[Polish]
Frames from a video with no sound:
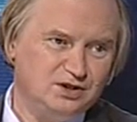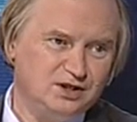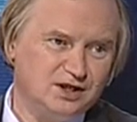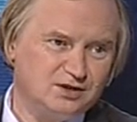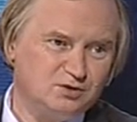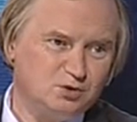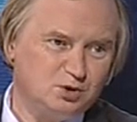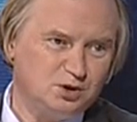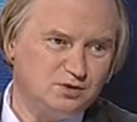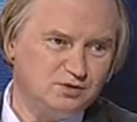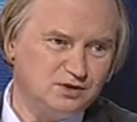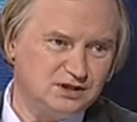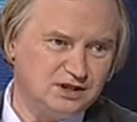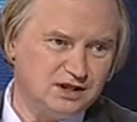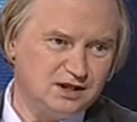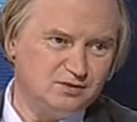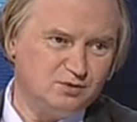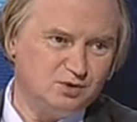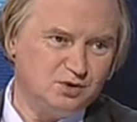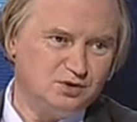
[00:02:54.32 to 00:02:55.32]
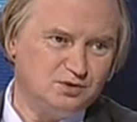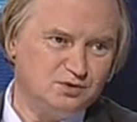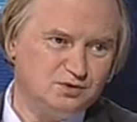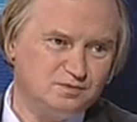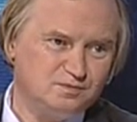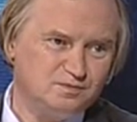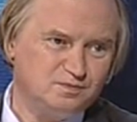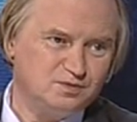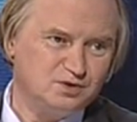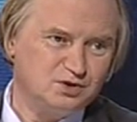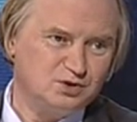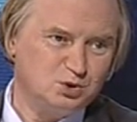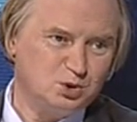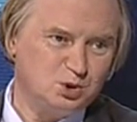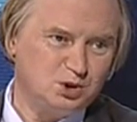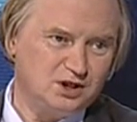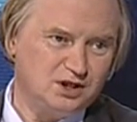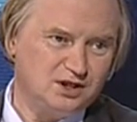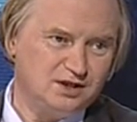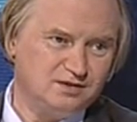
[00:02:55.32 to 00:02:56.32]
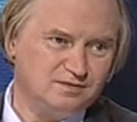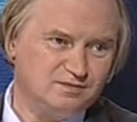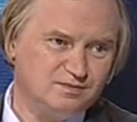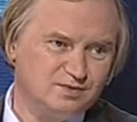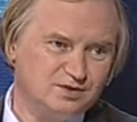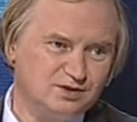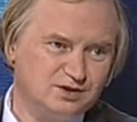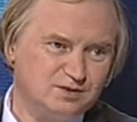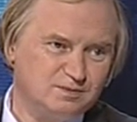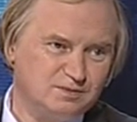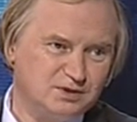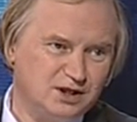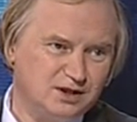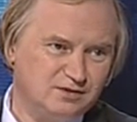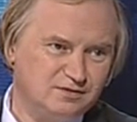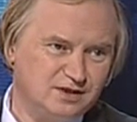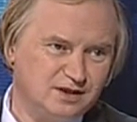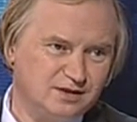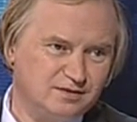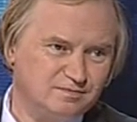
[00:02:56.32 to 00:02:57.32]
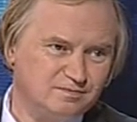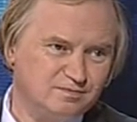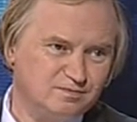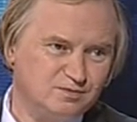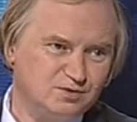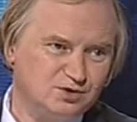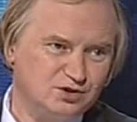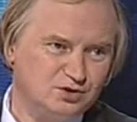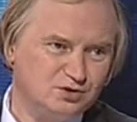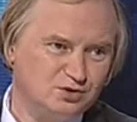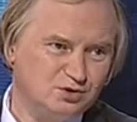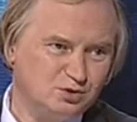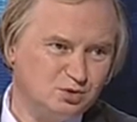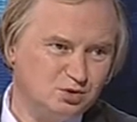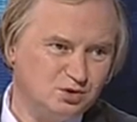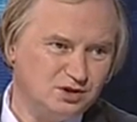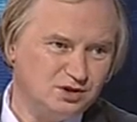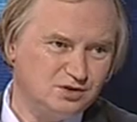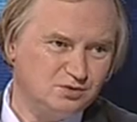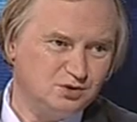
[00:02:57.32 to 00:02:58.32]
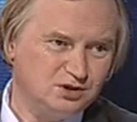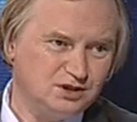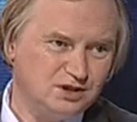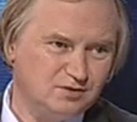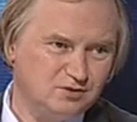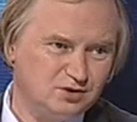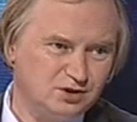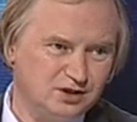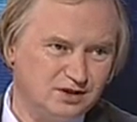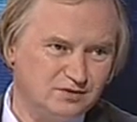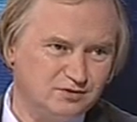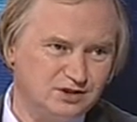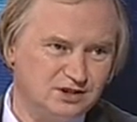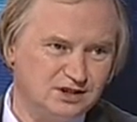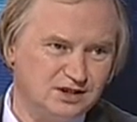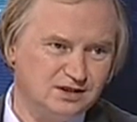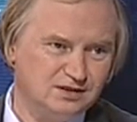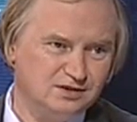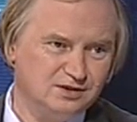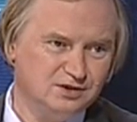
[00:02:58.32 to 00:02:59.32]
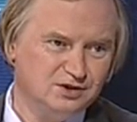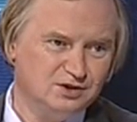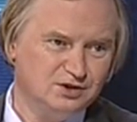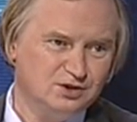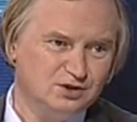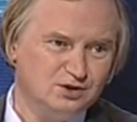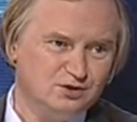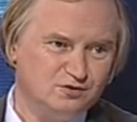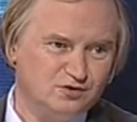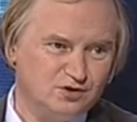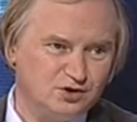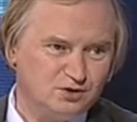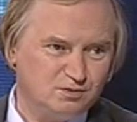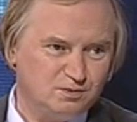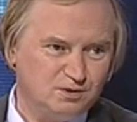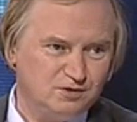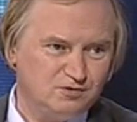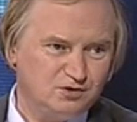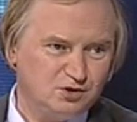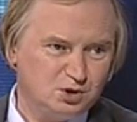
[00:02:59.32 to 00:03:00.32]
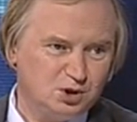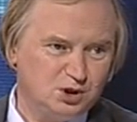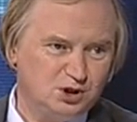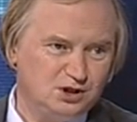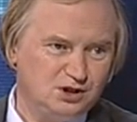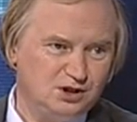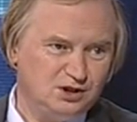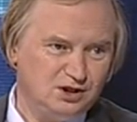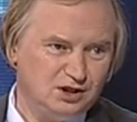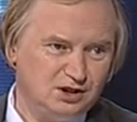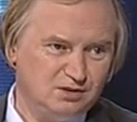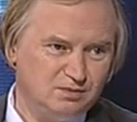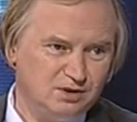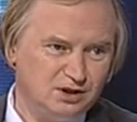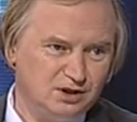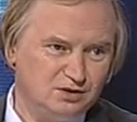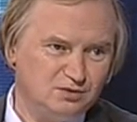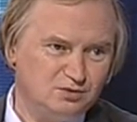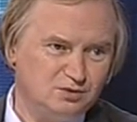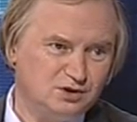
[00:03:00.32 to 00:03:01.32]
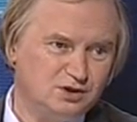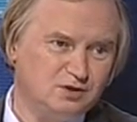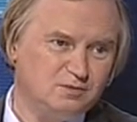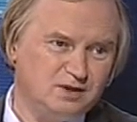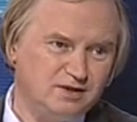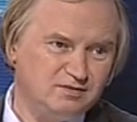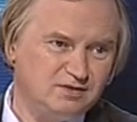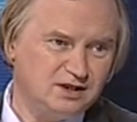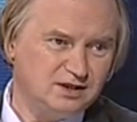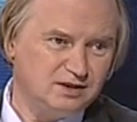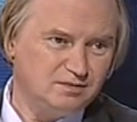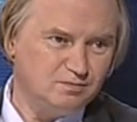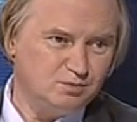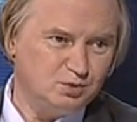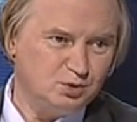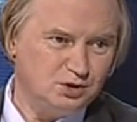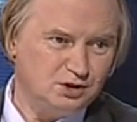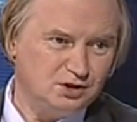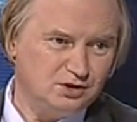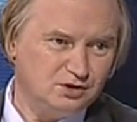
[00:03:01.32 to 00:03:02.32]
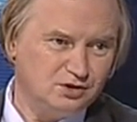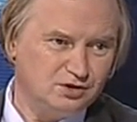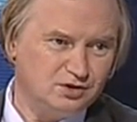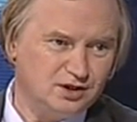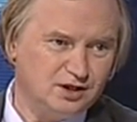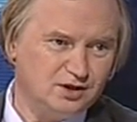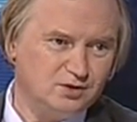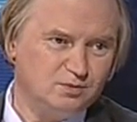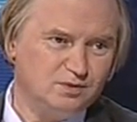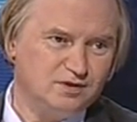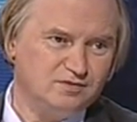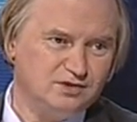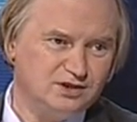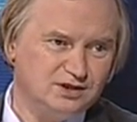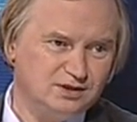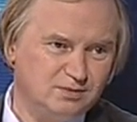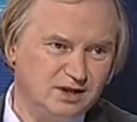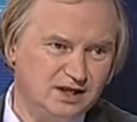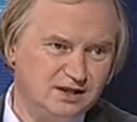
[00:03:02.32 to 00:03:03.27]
jak to się stało, że sprawa, co do której ustawodawca wątpliwości nie miał, co prawda tam później dokonano pewnych